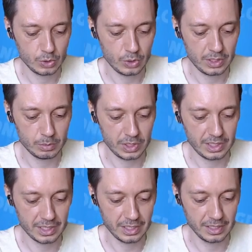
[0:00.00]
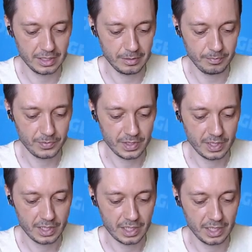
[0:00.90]
Şöyle burayı da alalım.
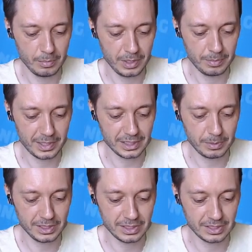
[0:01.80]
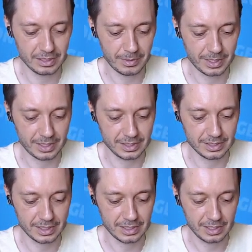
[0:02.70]
Alıp alıp kaçmaya çalışacağım
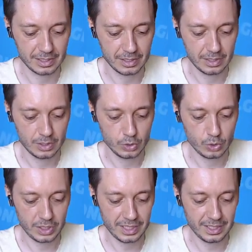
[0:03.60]
arkadaşlar. Böyle